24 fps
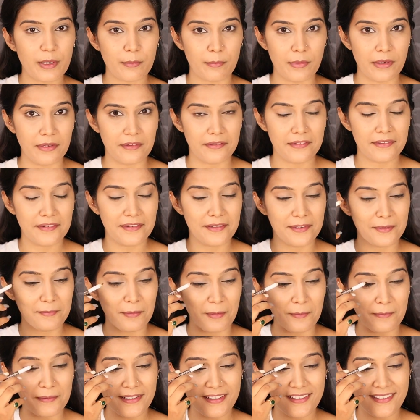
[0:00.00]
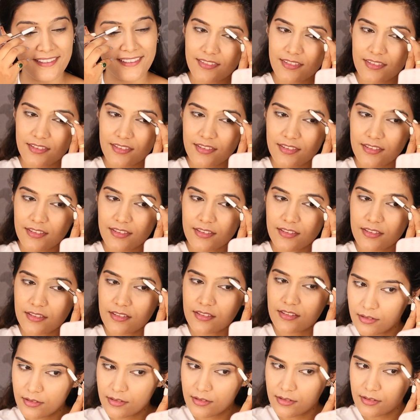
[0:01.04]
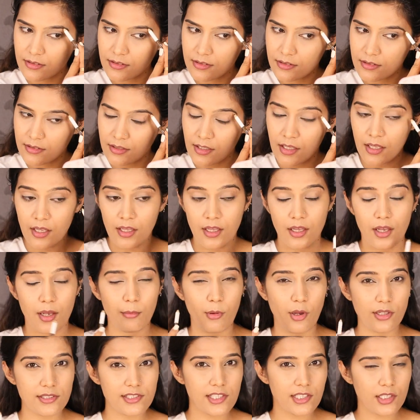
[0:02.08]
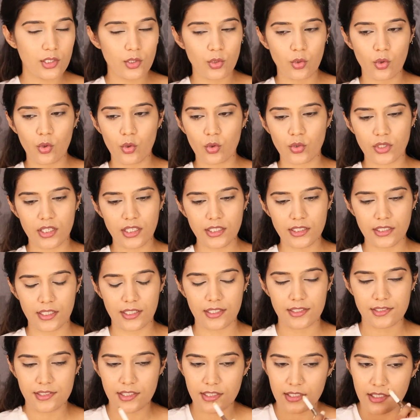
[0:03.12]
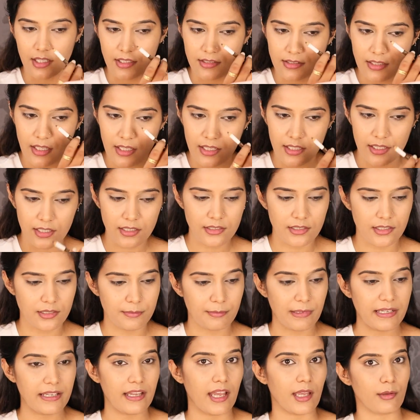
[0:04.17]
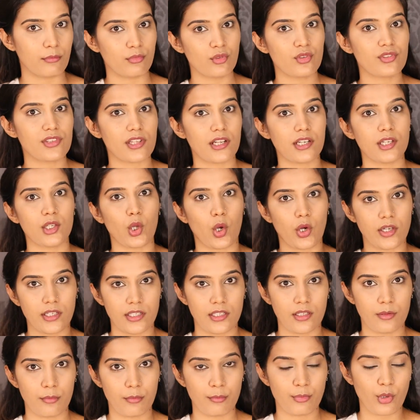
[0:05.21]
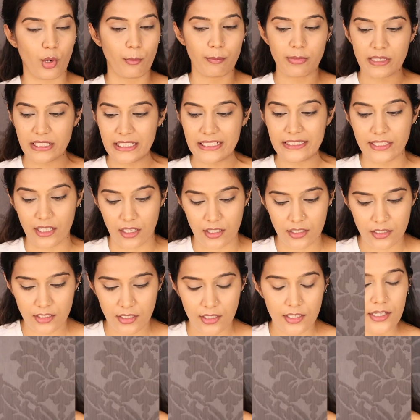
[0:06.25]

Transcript: पिगमेंटेड है बाबा बहुत सारे लोगों को ना ऐसा लगता है दैट माई आईब्रोज आर नॉट प्रॉपरली डन